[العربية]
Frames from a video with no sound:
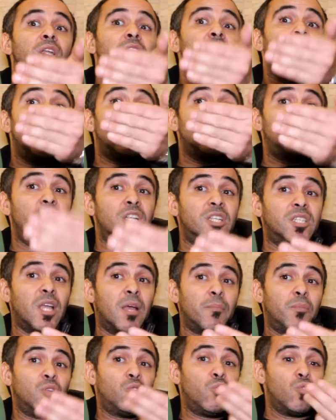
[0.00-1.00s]
دار جلسه
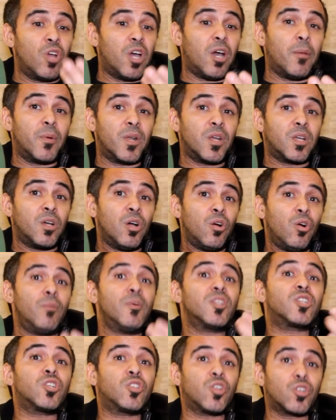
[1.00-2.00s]
بدون خبرك وما
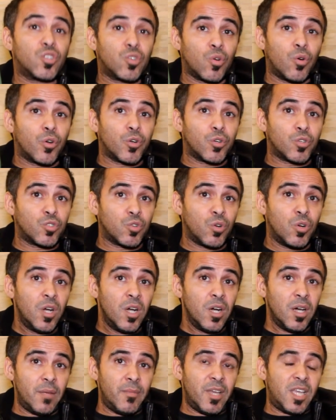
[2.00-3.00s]
تقدرش تخرجه
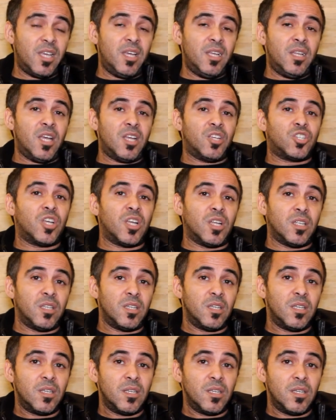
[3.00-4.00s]
ما كايناش هذا
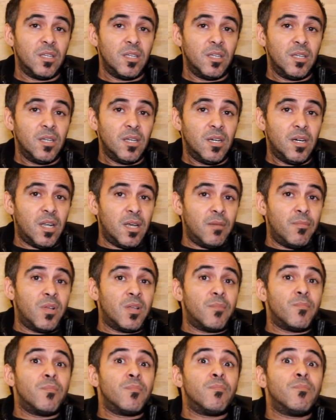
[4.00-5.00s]

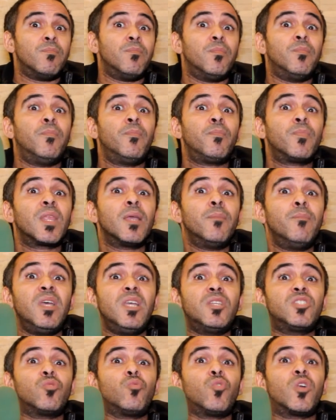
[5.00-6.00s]
ما, ما
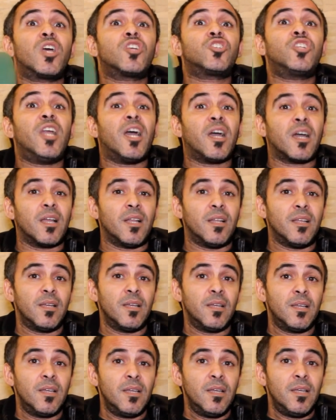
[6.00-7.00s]
يتصوراش العقل
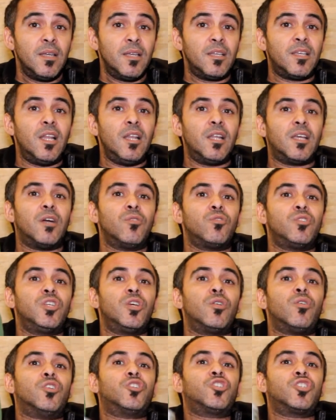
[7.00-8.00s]
قال لك اودي
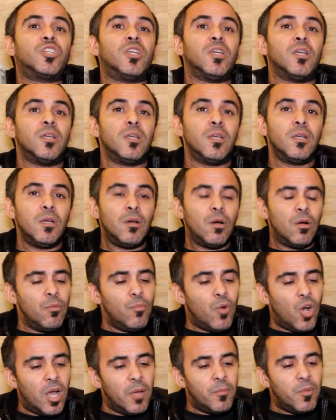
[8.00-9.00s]
روح تشكي
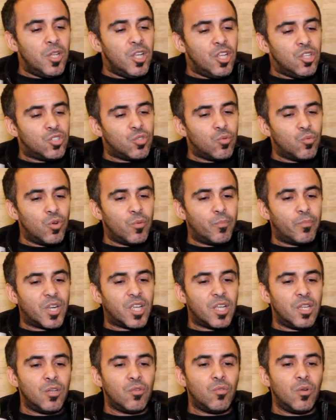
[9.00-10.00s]
والمحامي اللي نسولو
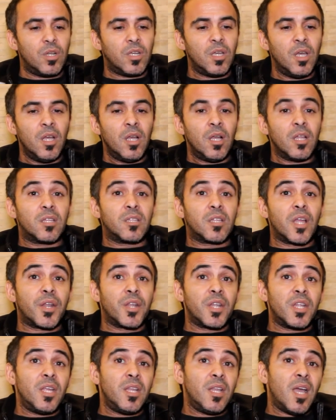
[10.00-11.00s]
بركان يقول لك
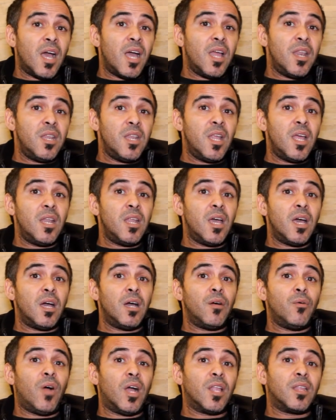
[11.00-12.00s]
اضطرينا اننا
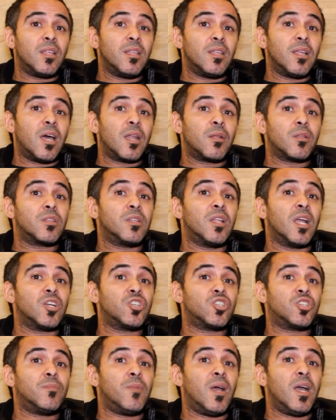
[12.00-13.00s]
واحد النهار
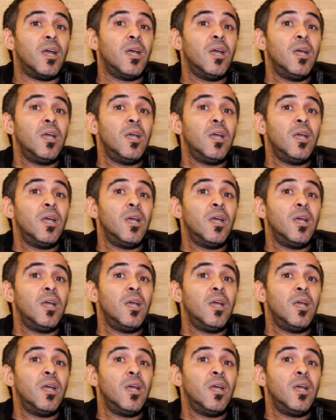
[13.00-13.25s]
تناقشت معاه